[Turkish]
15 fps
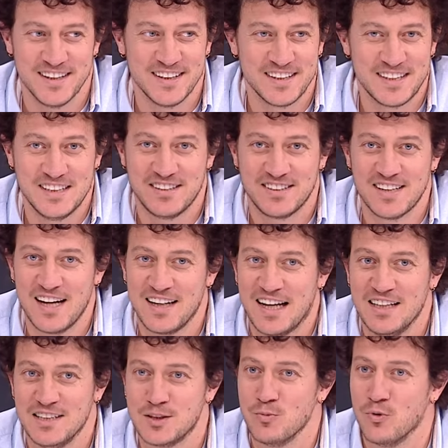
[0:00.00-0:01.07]
kişisel
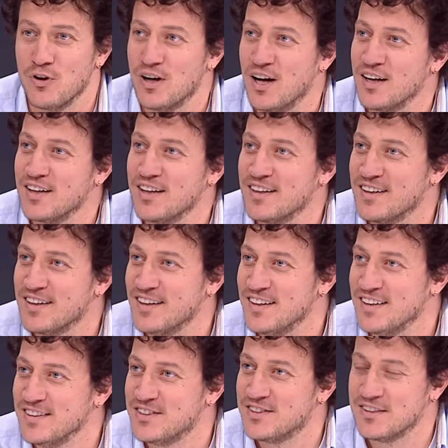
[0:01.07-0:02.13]
gelişim olarak e,
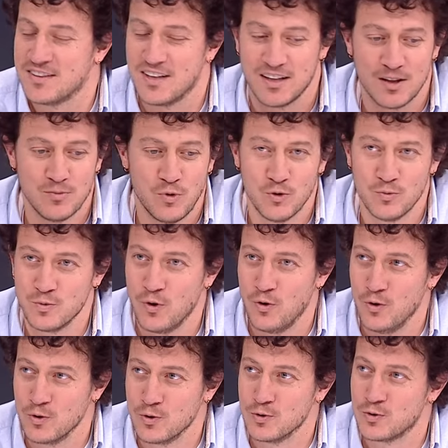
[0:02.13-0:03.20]
işte takım ol,
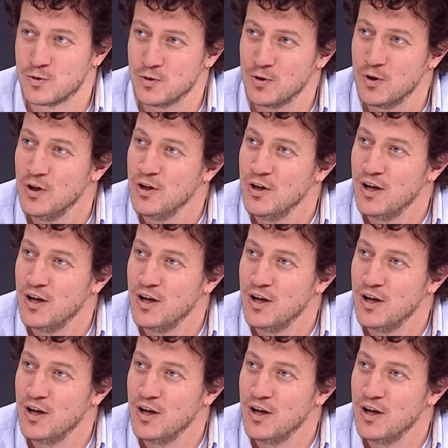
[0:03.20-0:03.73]
olgusu,